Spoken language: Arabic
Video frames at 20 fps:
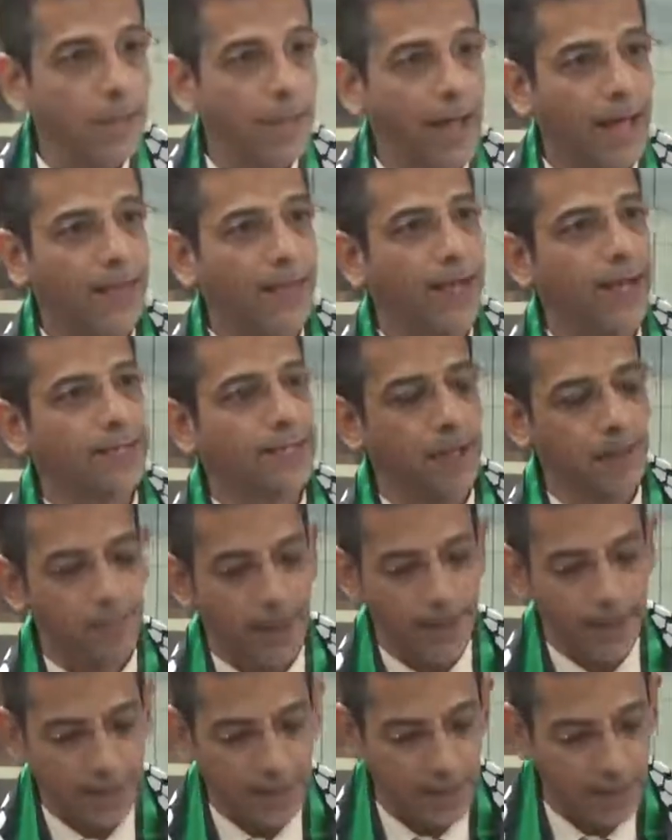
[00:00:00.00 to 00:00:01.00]
ماذا
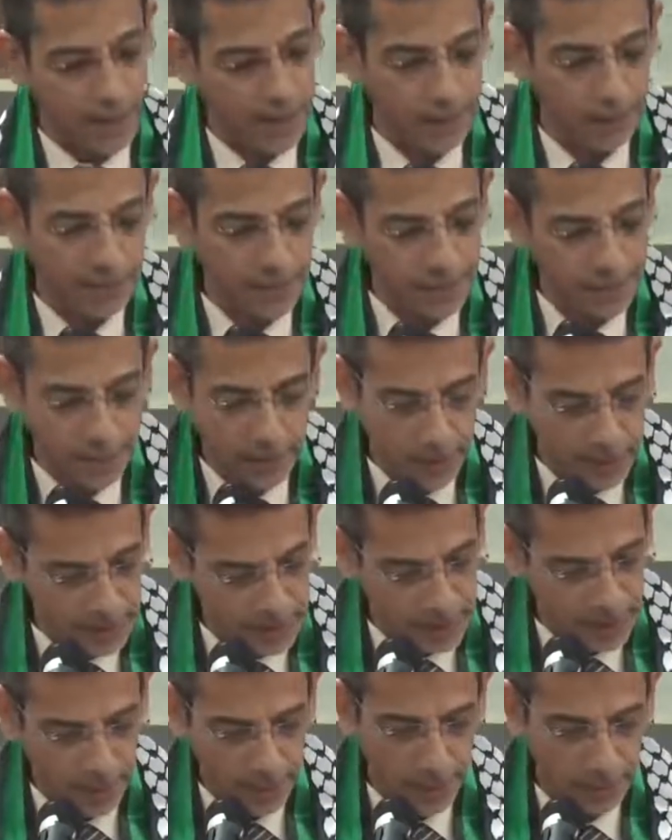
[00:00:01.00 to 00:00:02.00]
تبقى منك
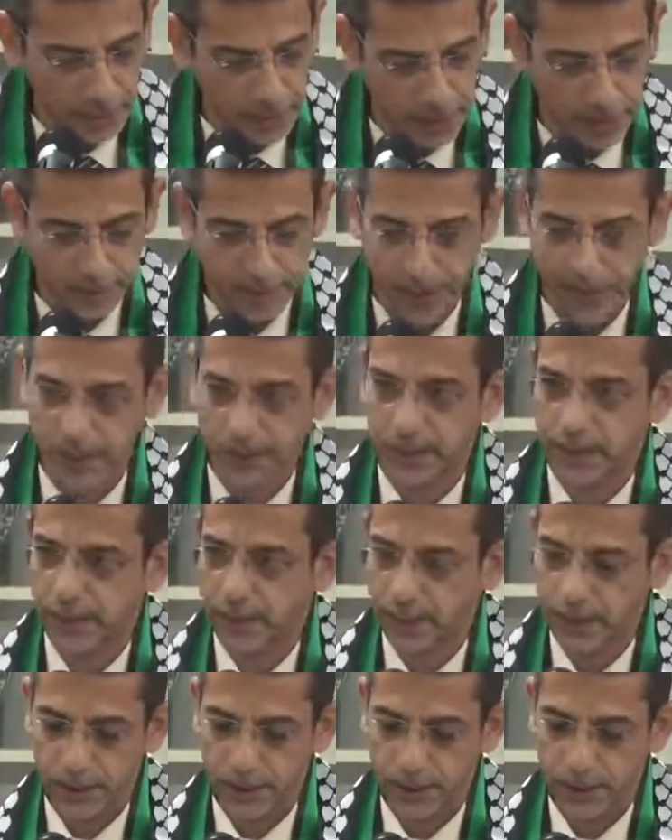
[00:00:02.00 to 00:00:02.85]
يا حبيبتي